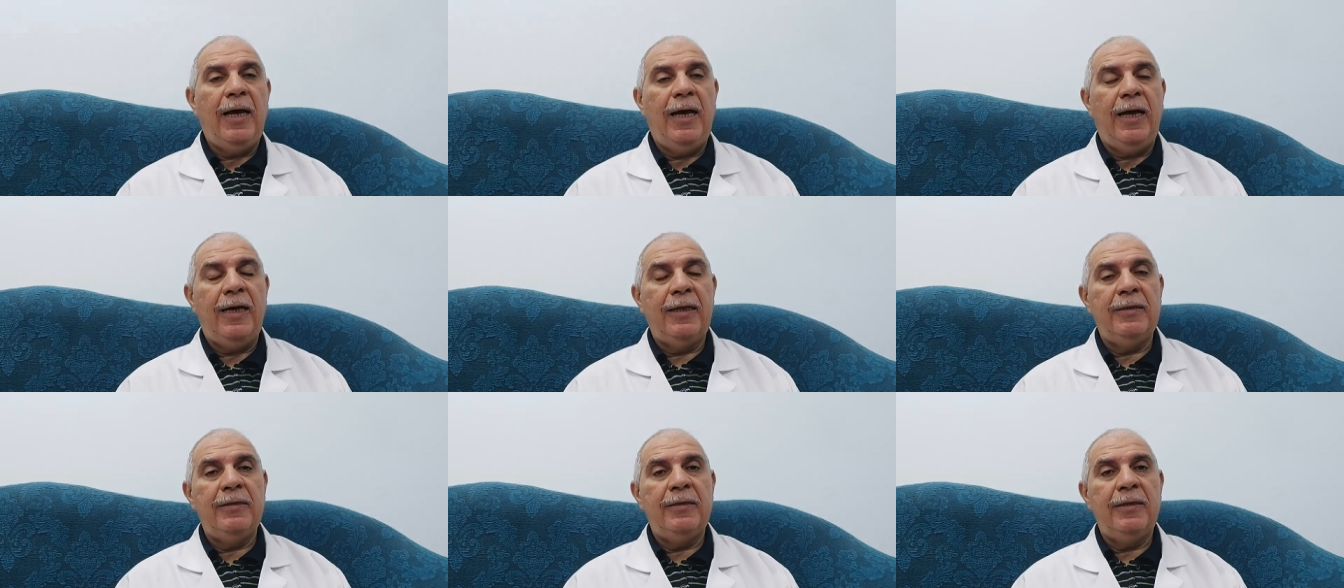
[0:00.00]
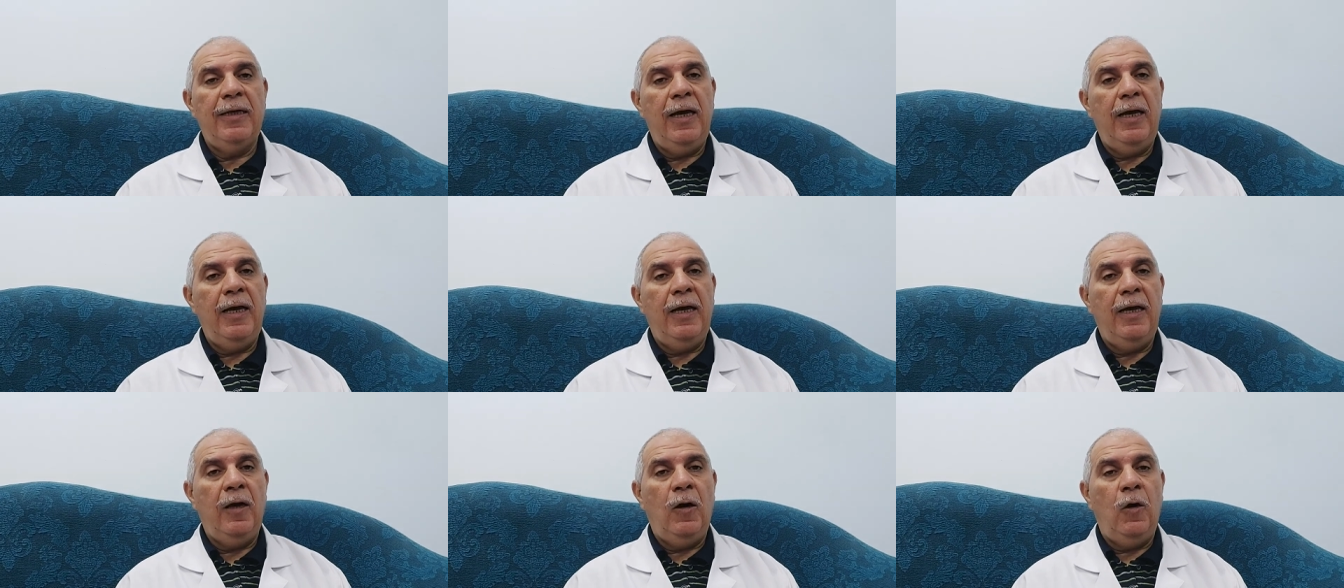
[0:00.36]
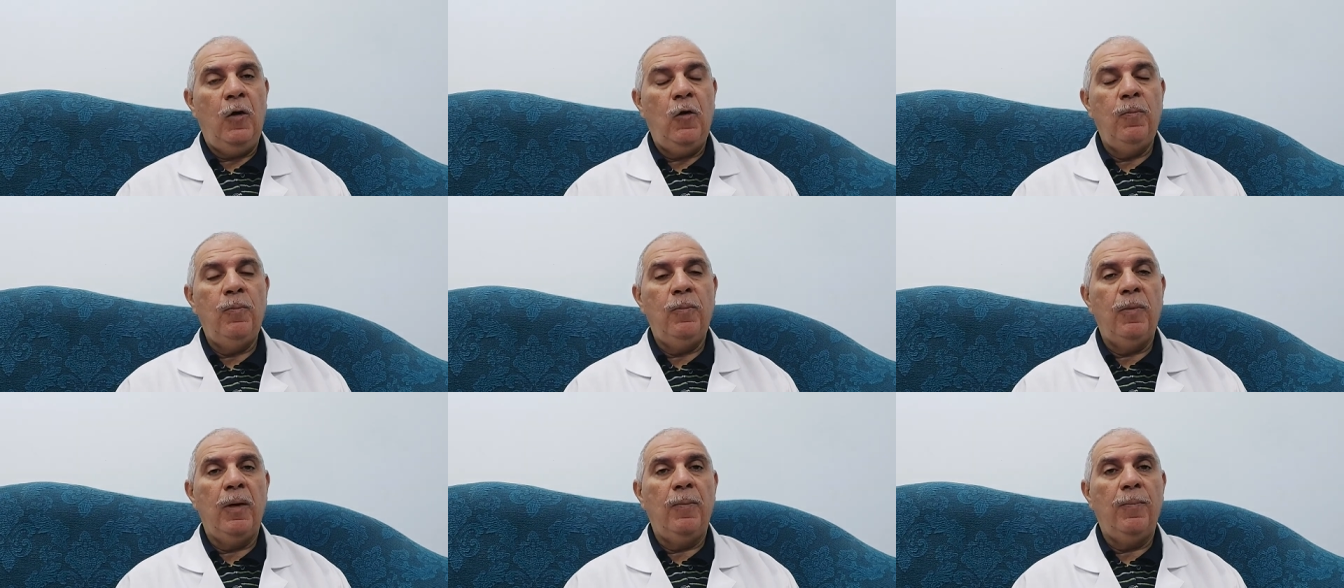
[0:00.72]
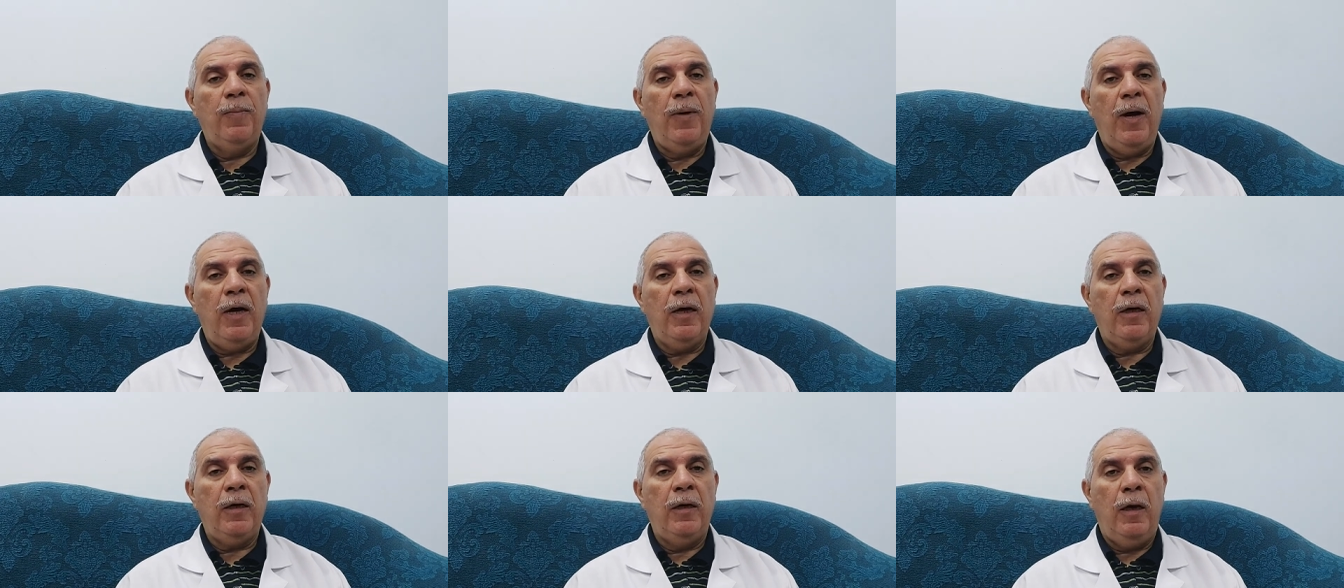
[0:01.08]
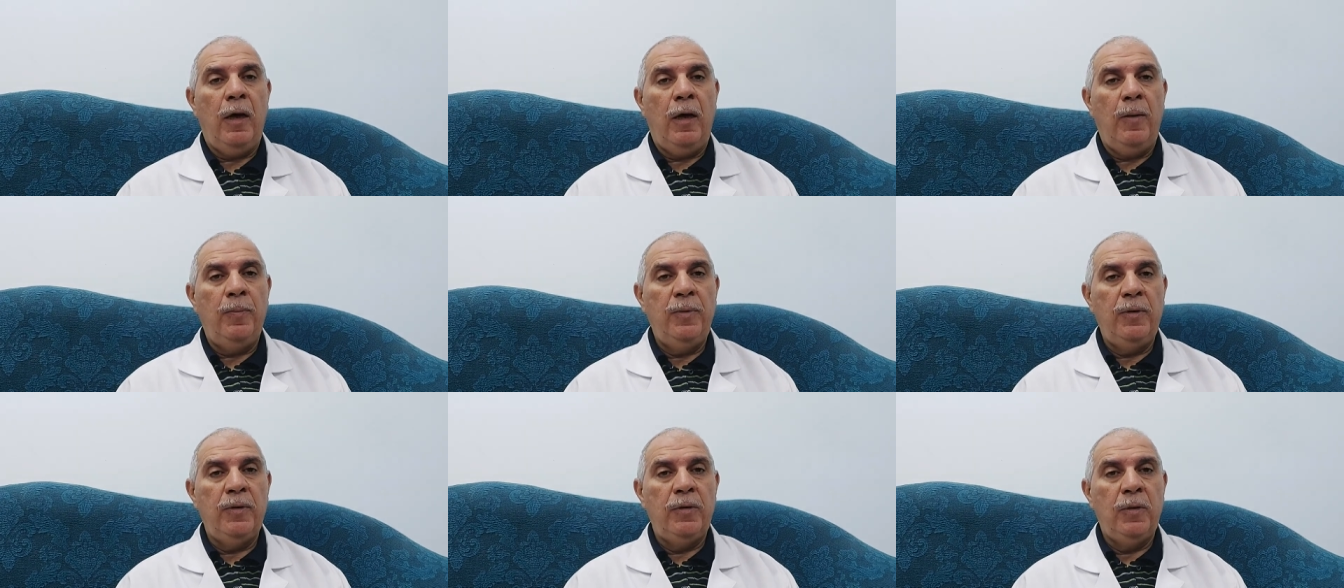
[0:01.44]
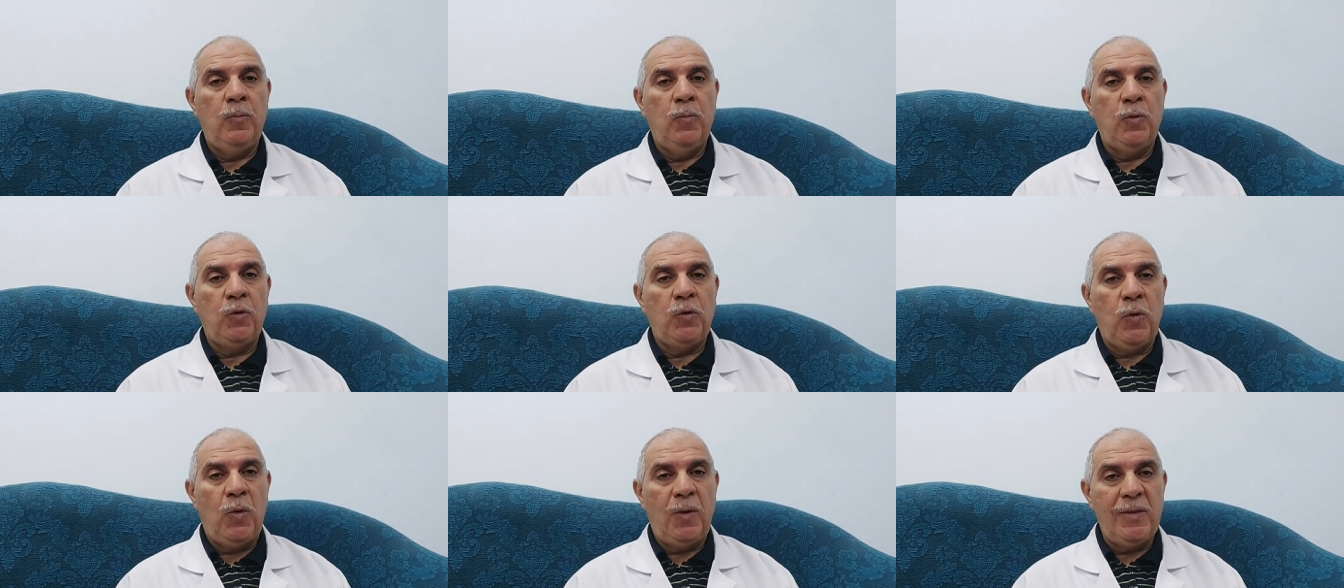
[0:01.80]
عندها حمى البحر الأبيض
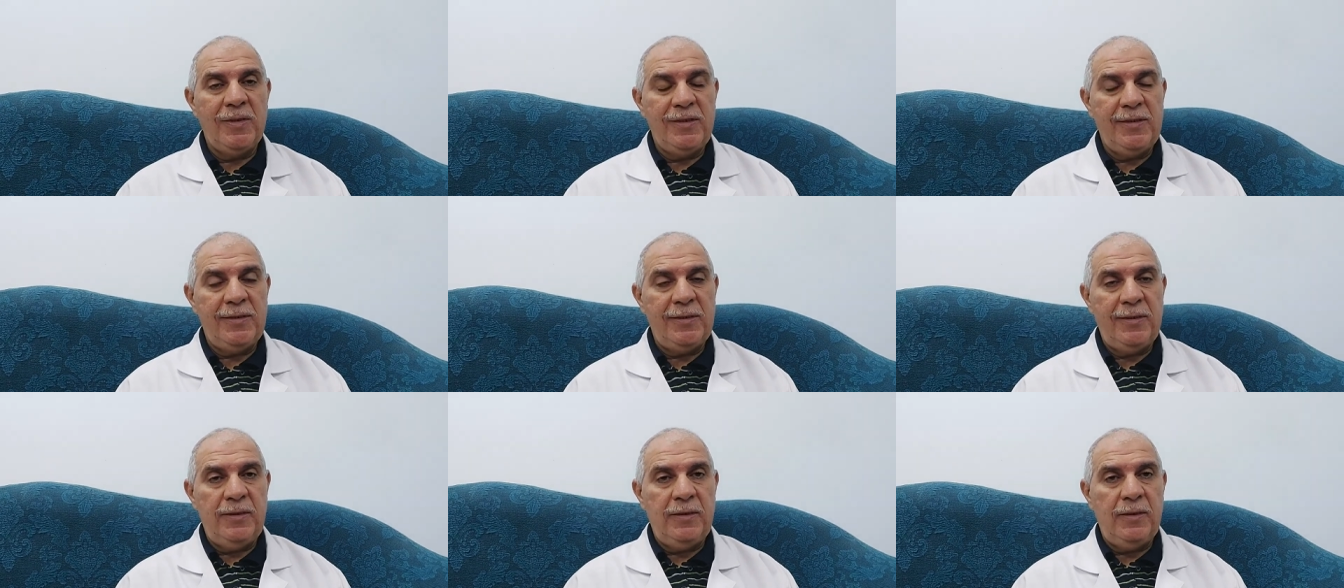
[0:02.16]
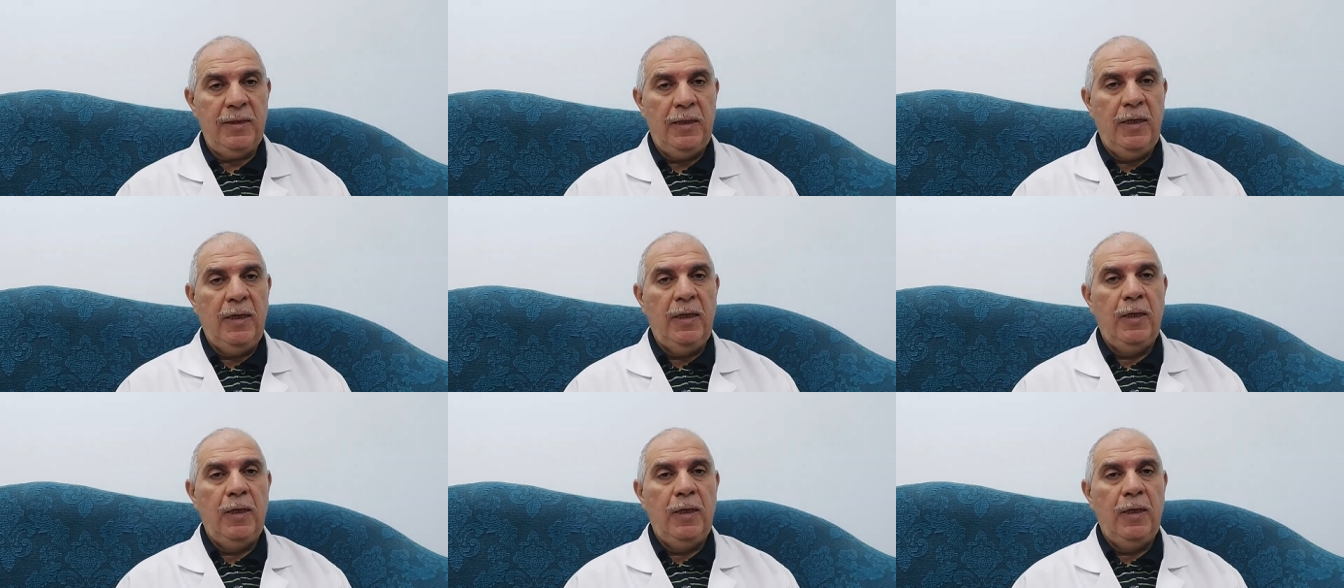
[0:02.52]
المتوسط